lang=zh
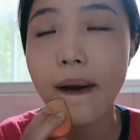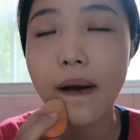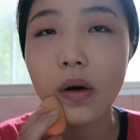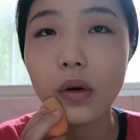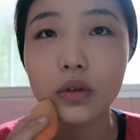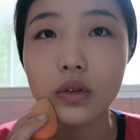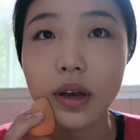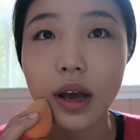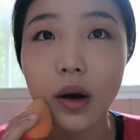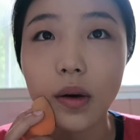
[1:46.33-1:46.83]

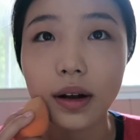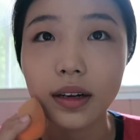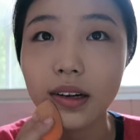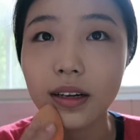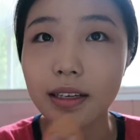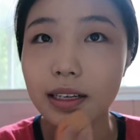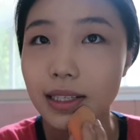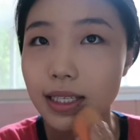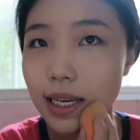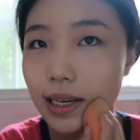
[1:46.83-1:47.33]
我昨天晚
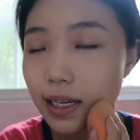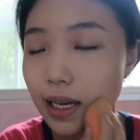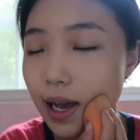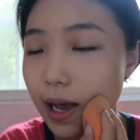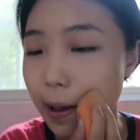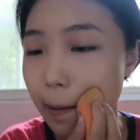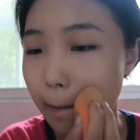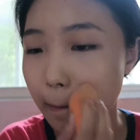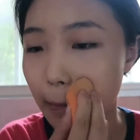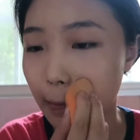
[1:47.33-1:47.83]
上也在
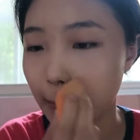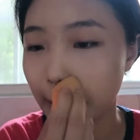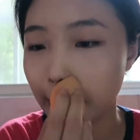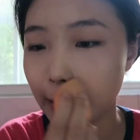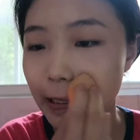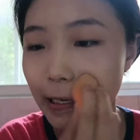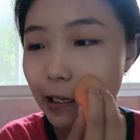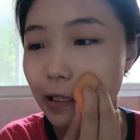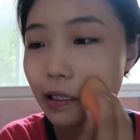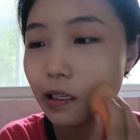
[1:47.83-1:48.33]
看我之
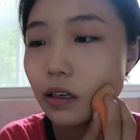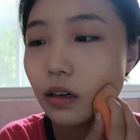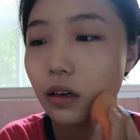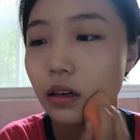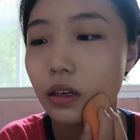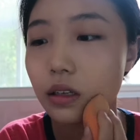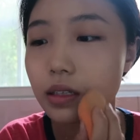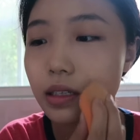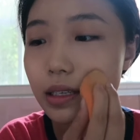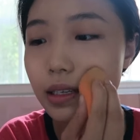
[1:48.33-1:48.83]
前那
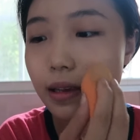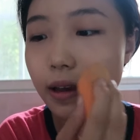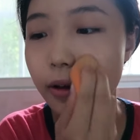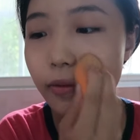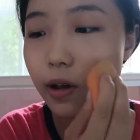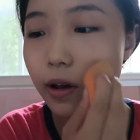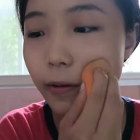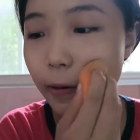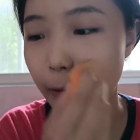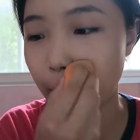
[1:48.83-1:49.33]
个新年
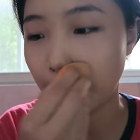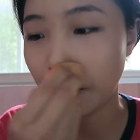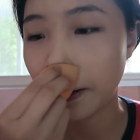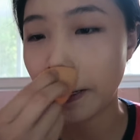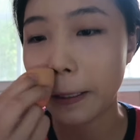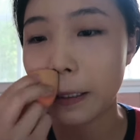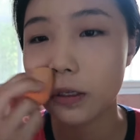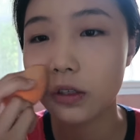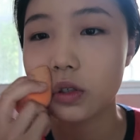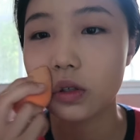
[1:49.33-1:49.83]
愿望，
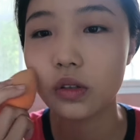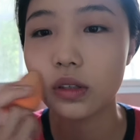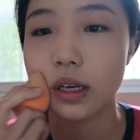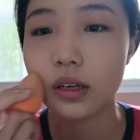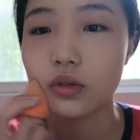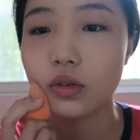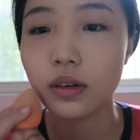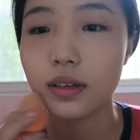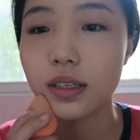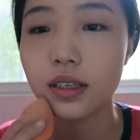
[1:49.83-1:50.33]
就是在
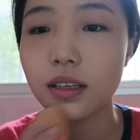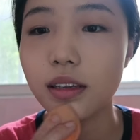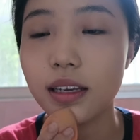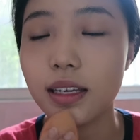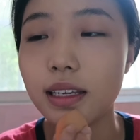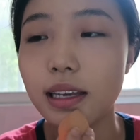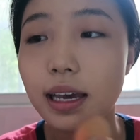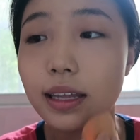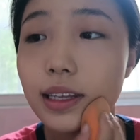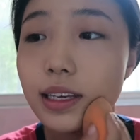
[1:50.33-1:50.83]
说新的一
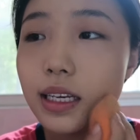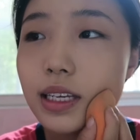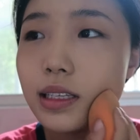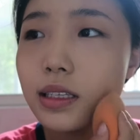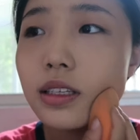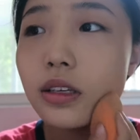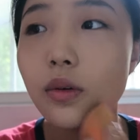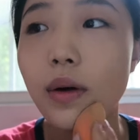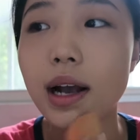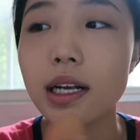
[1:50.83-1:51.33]
年那些
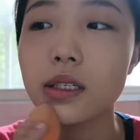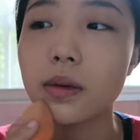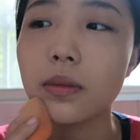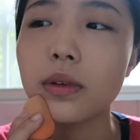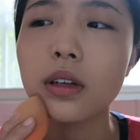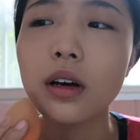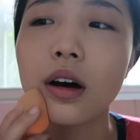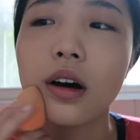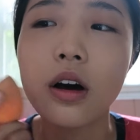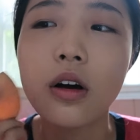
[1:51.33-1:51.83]
计划什么
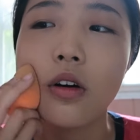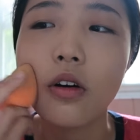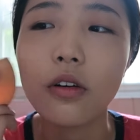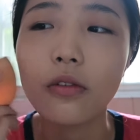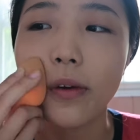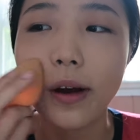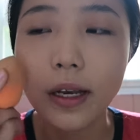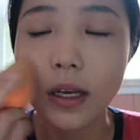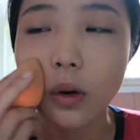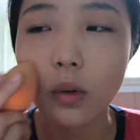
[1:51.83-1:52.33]
的。我
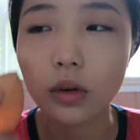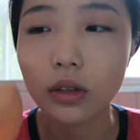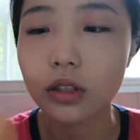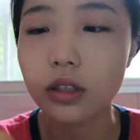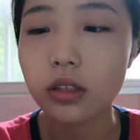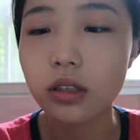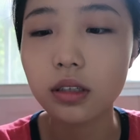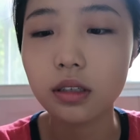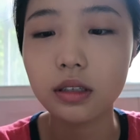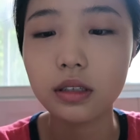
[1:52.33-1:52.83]
发现我
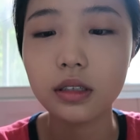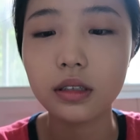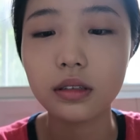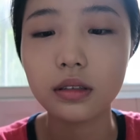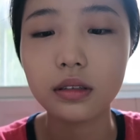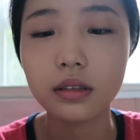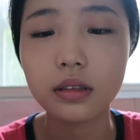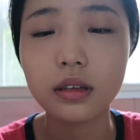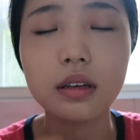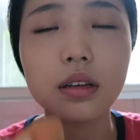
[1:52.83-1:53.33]
真的已经
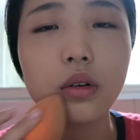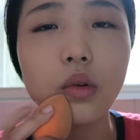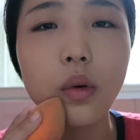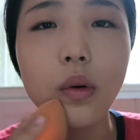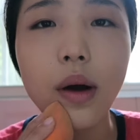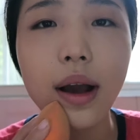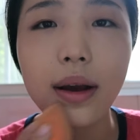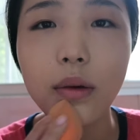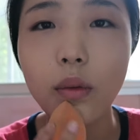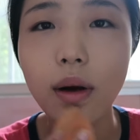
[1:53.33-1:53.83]

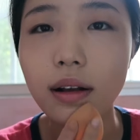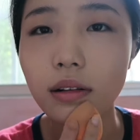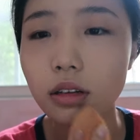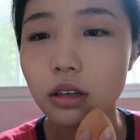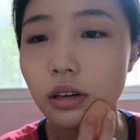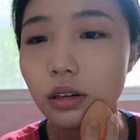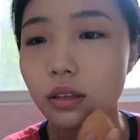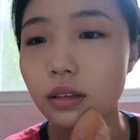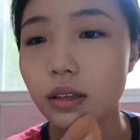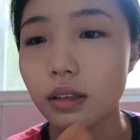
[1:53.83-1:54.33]
快完
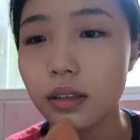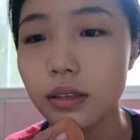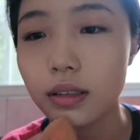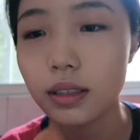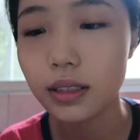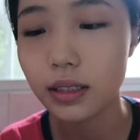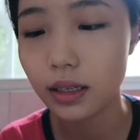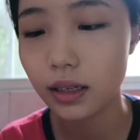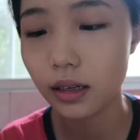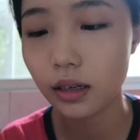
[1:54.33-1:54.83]
成了
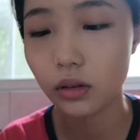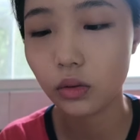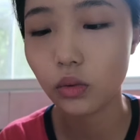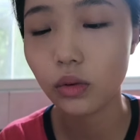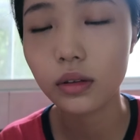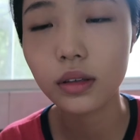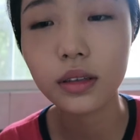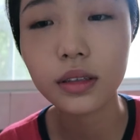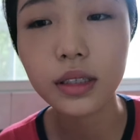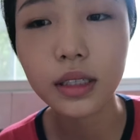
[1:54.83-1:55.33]
很
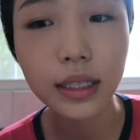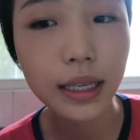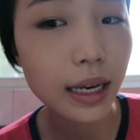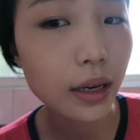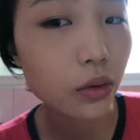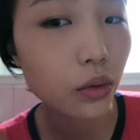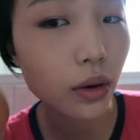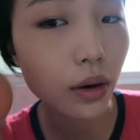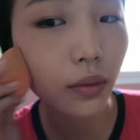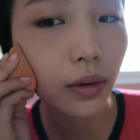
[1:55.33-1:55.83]
多的新
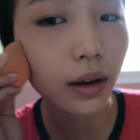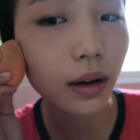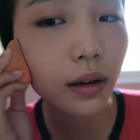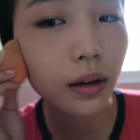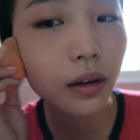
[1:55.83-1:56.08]
年愿望。